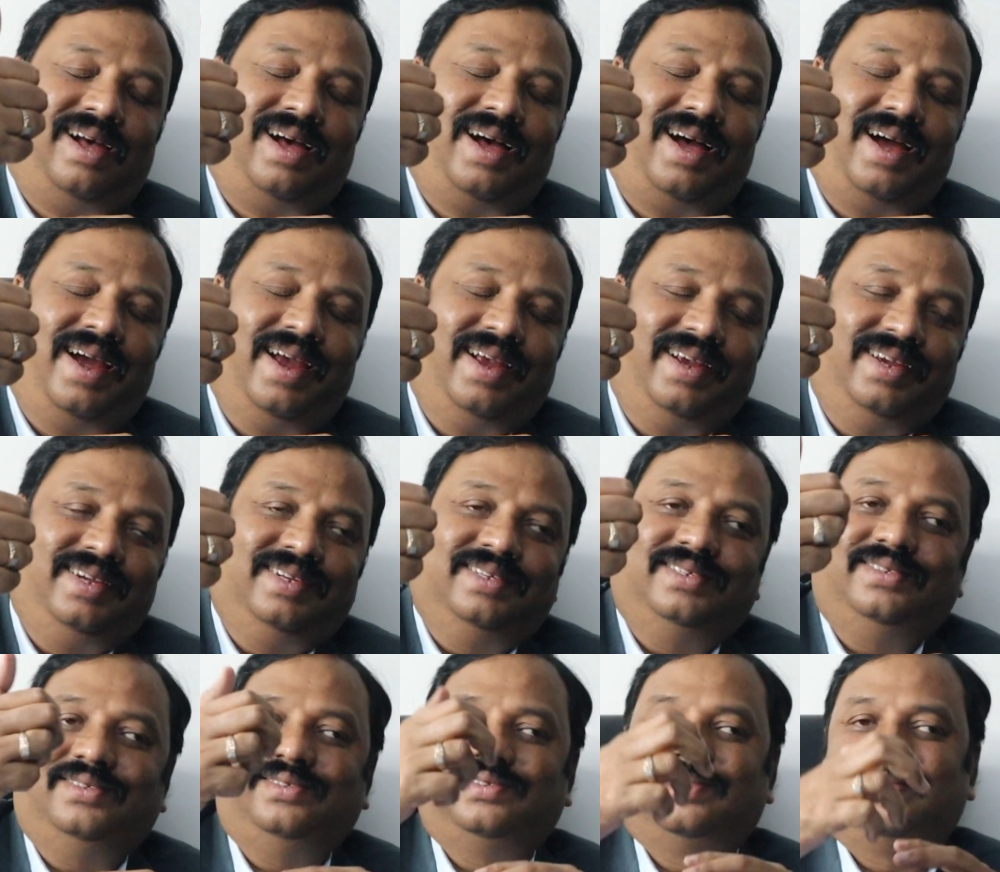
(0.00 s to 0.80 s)
హాయ్
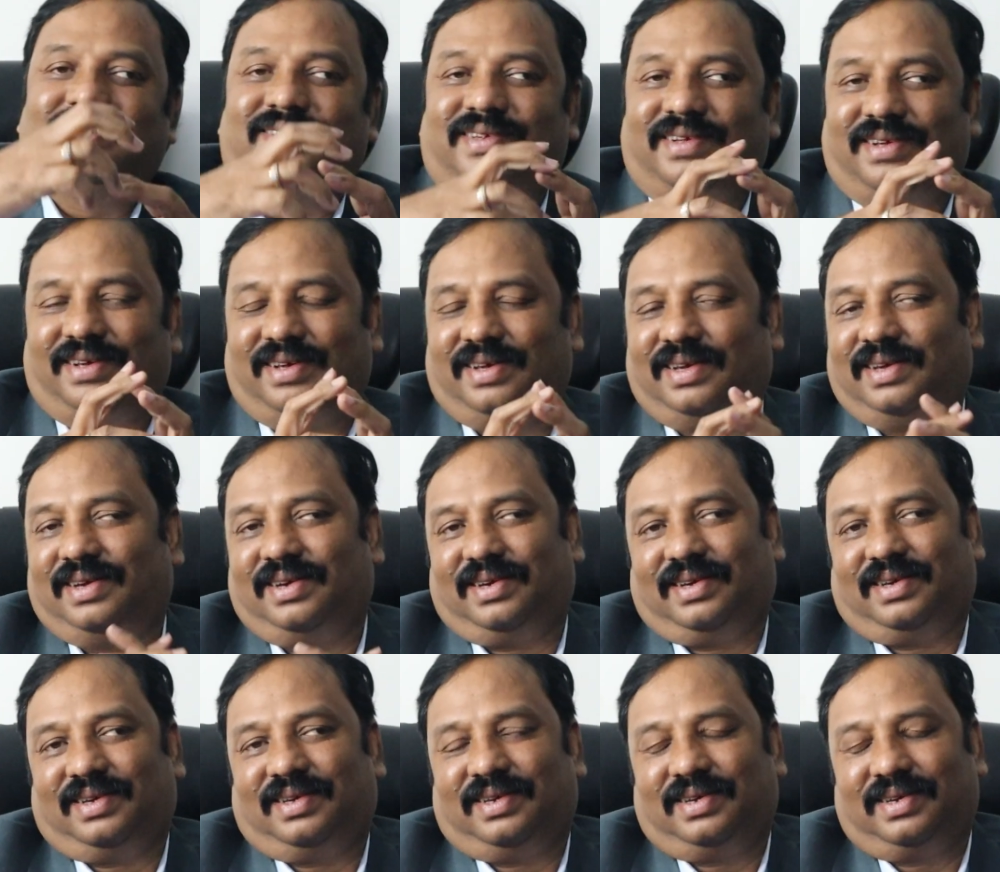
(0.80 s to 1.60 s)

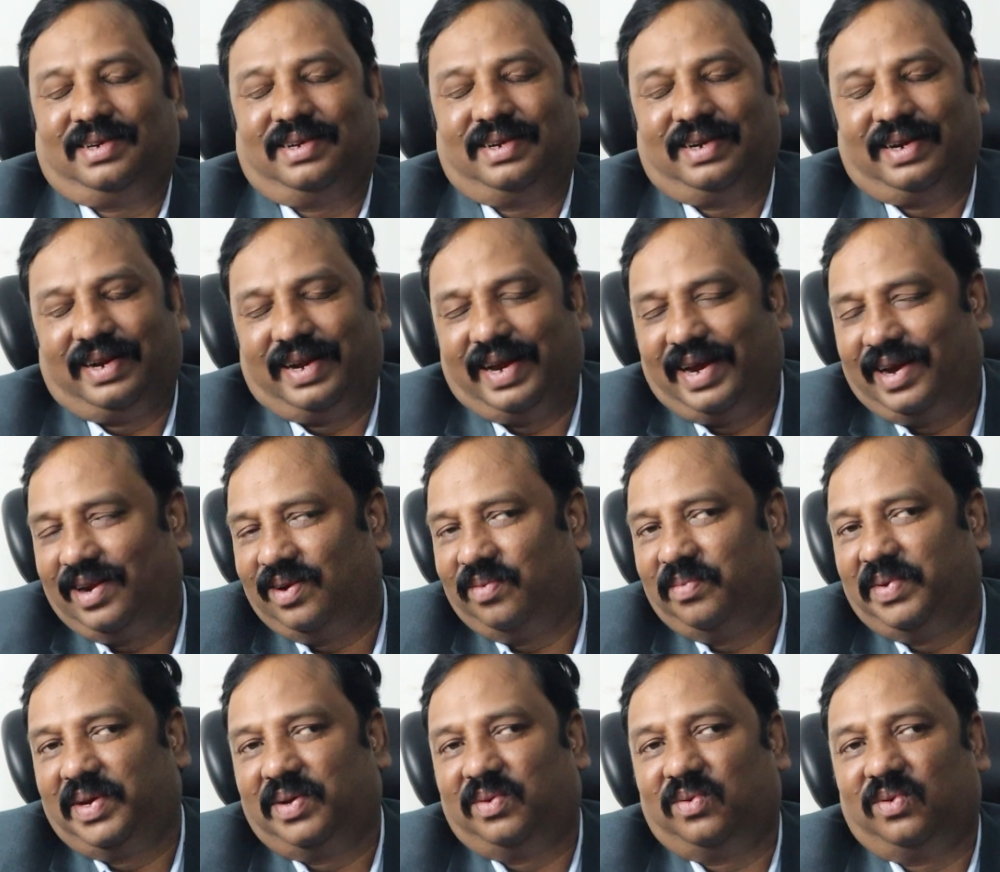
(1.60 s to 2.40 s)

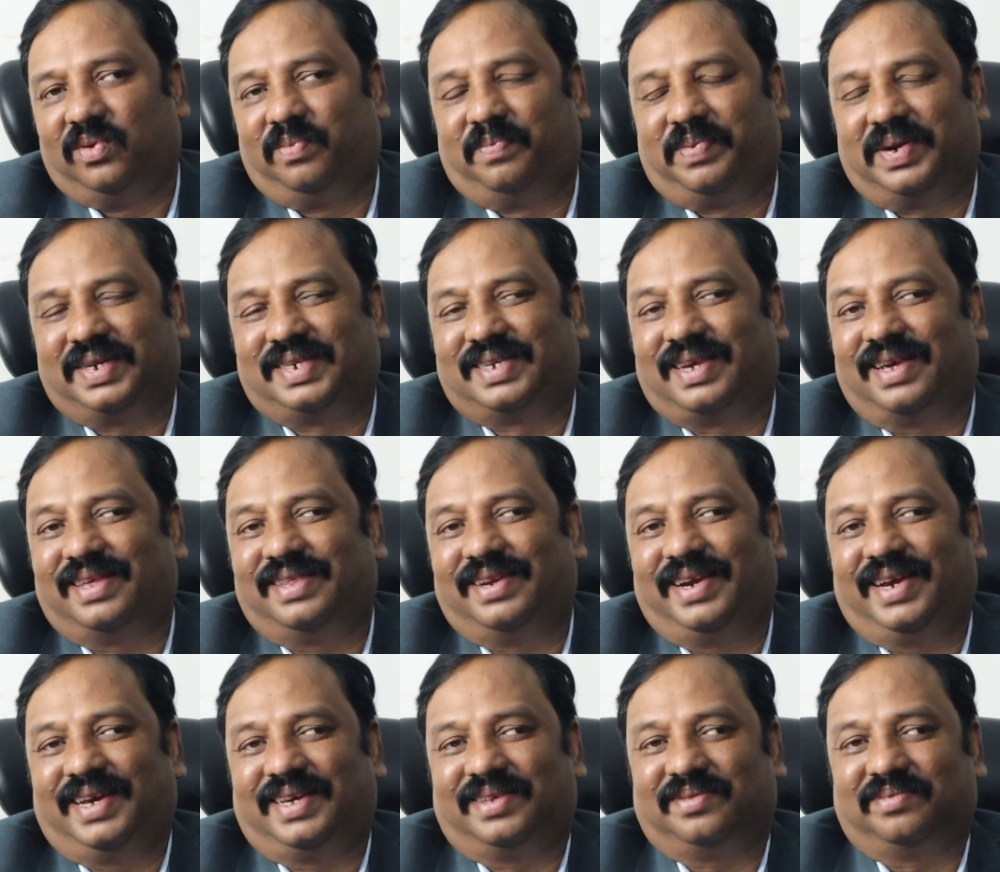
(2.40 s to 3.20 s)
నేను మీ
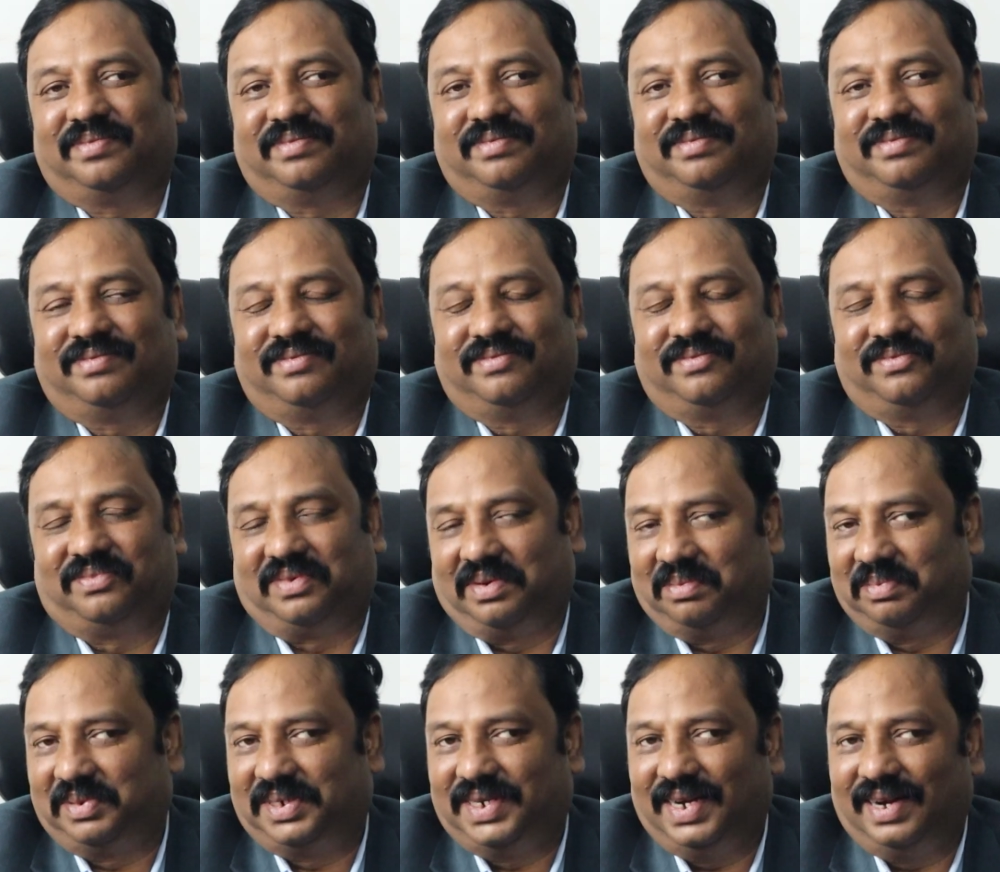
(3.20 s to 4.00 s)
గురుప్రసాద్ని
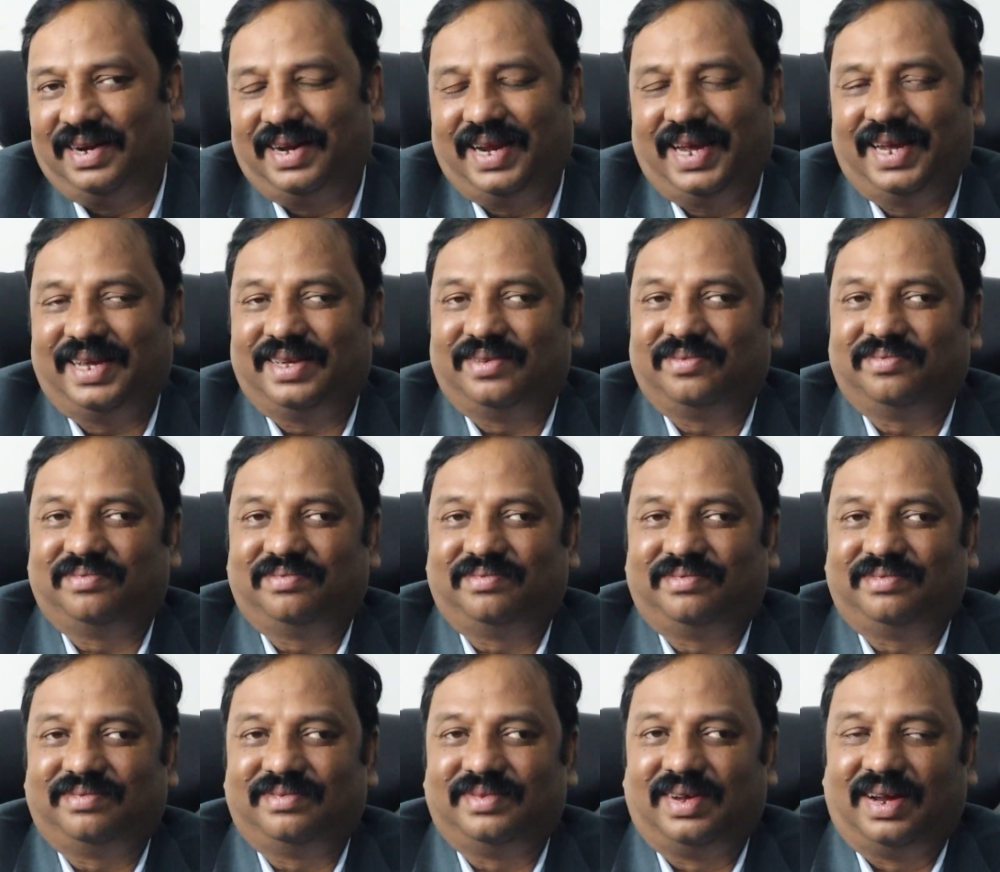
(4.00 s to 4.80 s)
ఫ్రమ్ చెన్నై
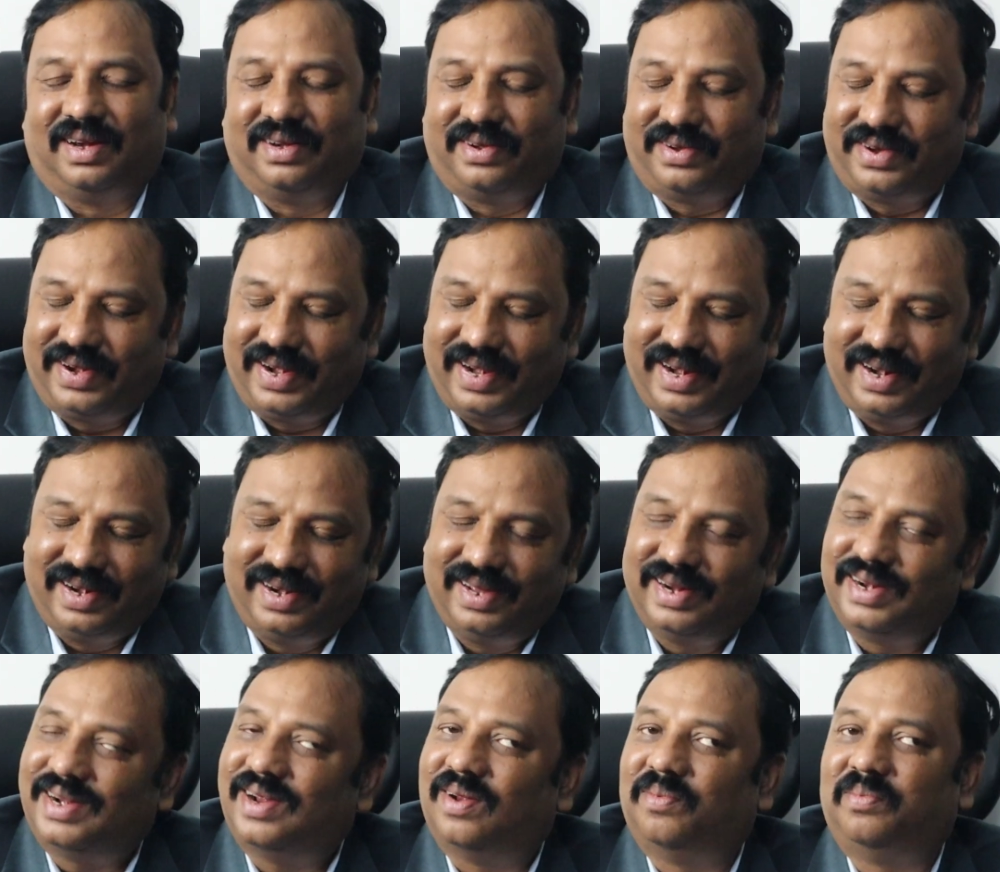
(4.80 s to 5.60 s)

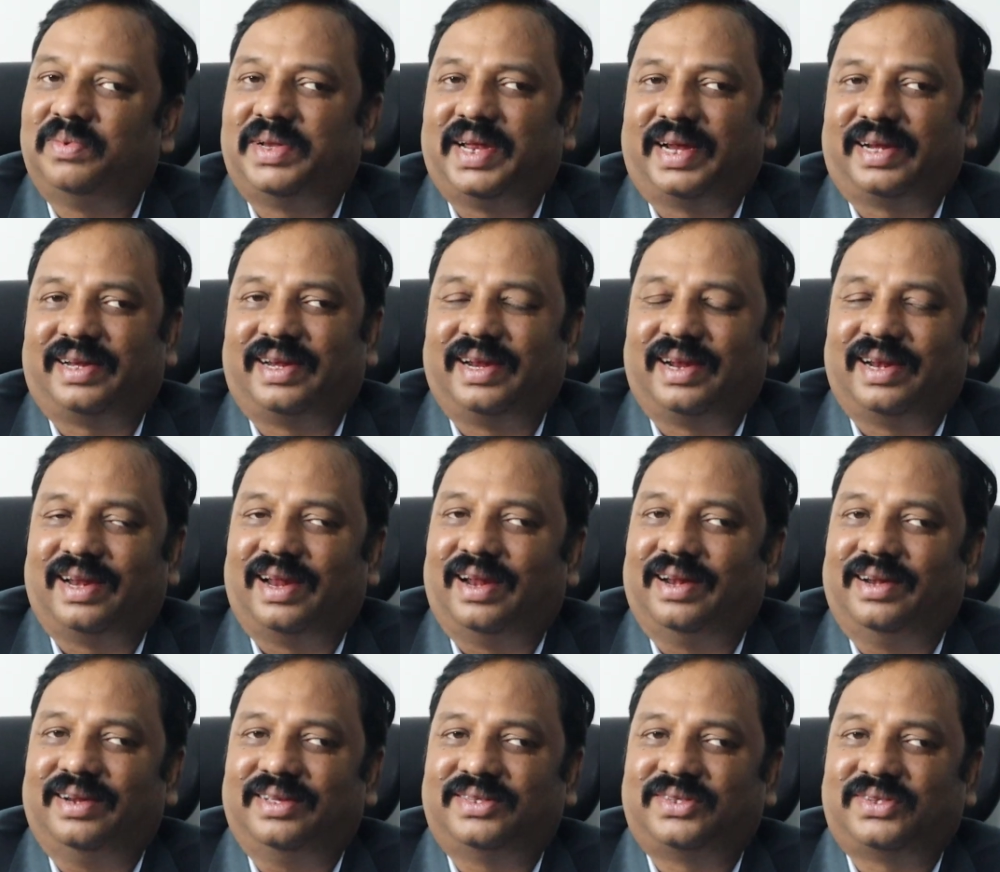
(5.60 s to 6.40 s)
ట్రేడర్ కమ్
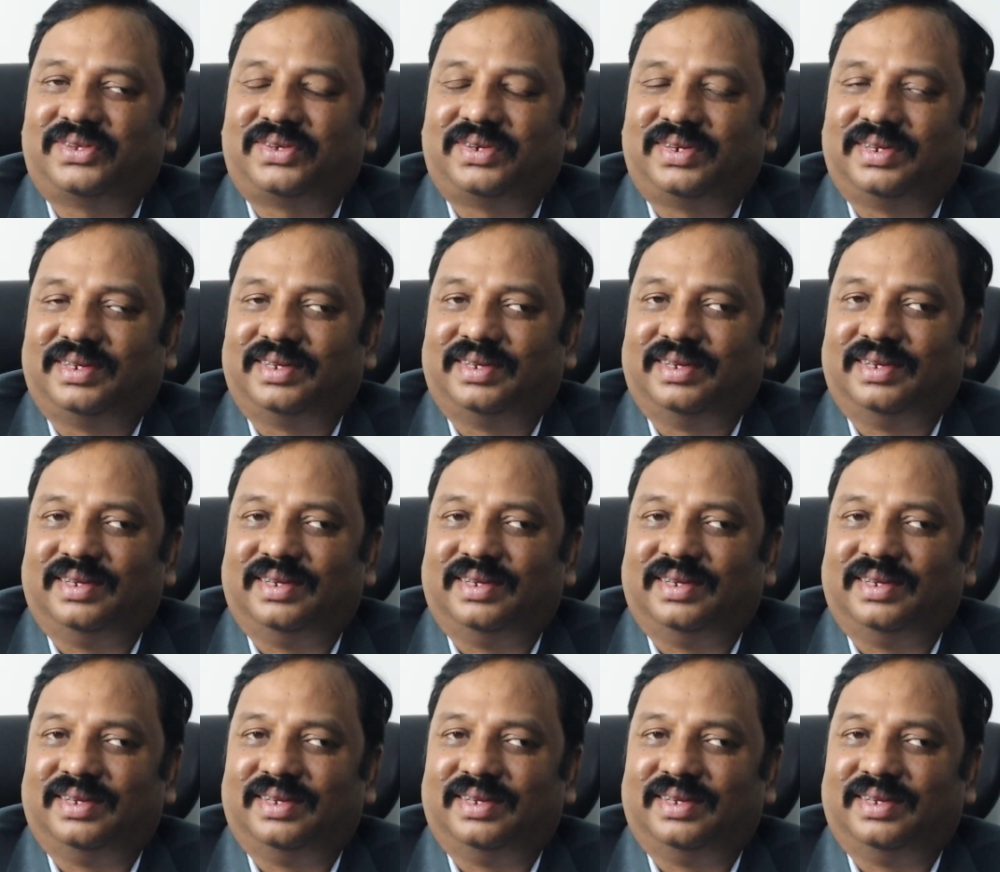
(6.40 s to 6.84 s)
టెక్నికల్ అనలిస్ట్